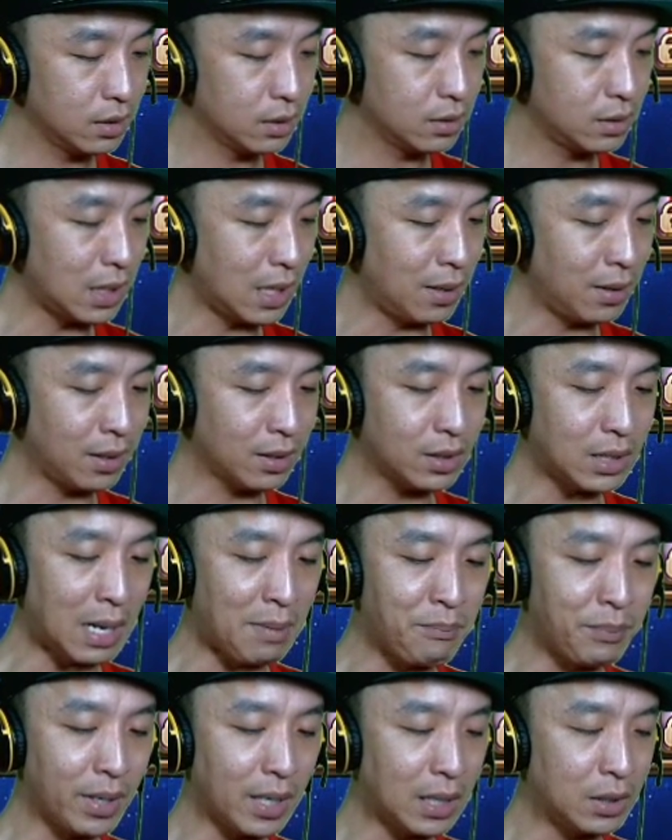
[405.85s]
saya
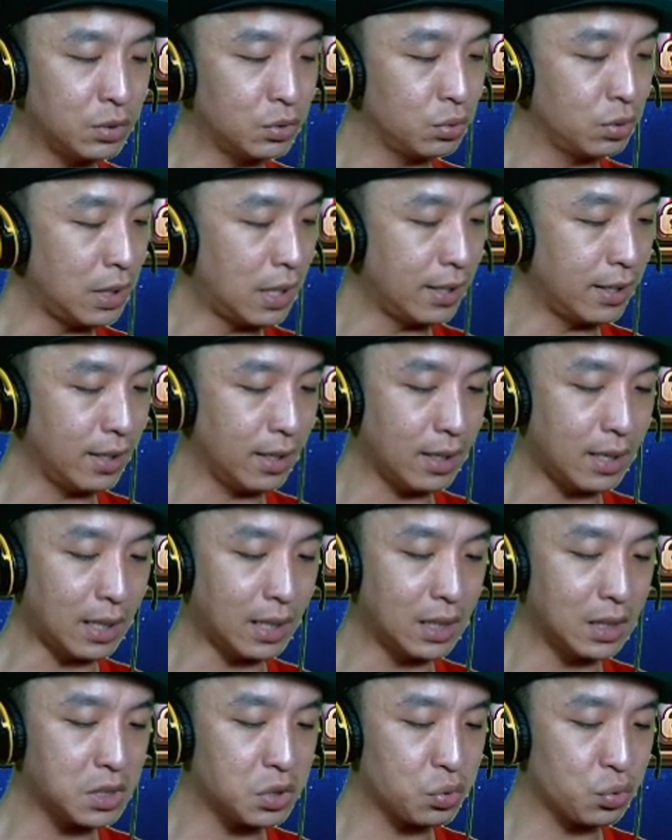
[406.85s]
tampilkan juga deh
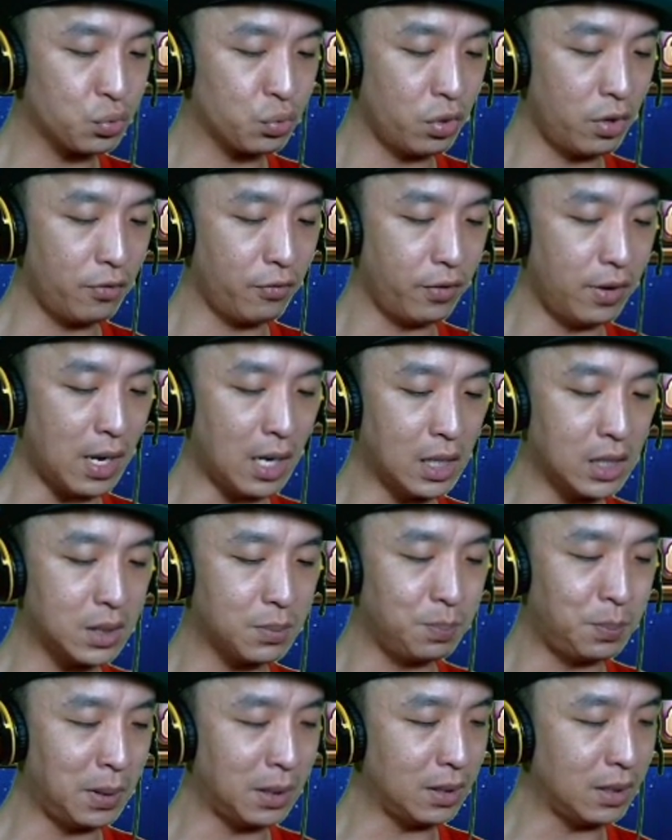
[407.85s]
karena Swift yang
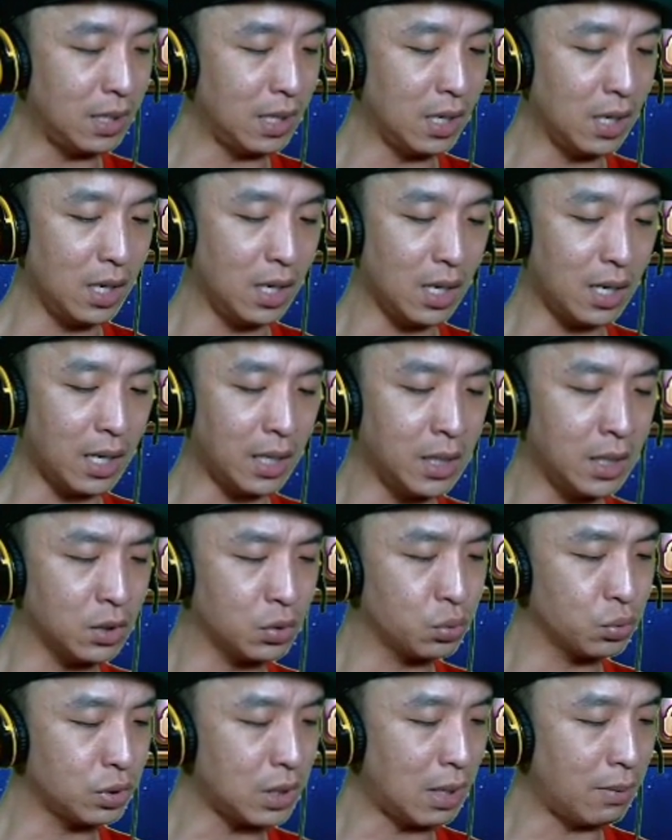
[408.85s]
speed tinggi kayaknya
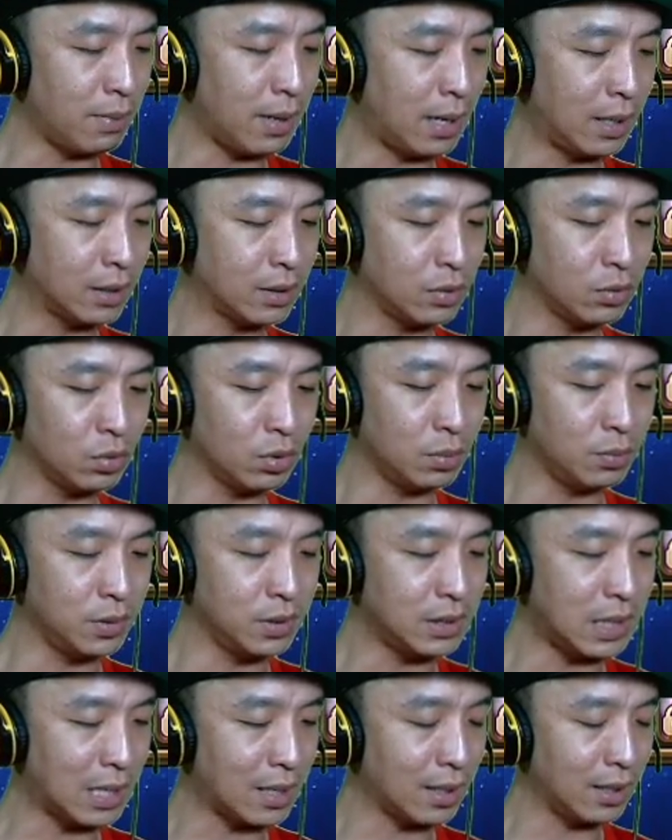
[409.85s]
susah banget untuk
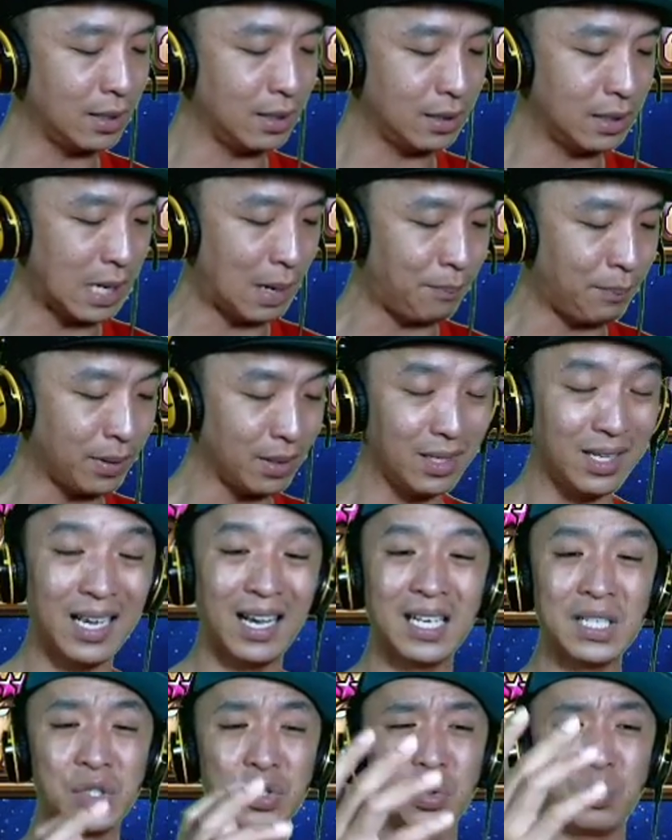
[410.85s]
mencari dapat
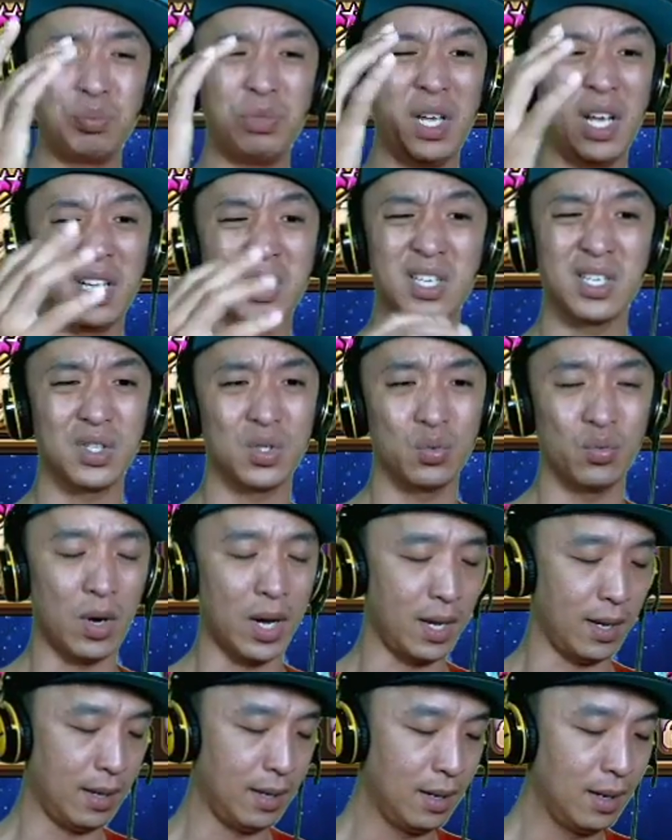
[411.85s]
yang subnya yang sesuai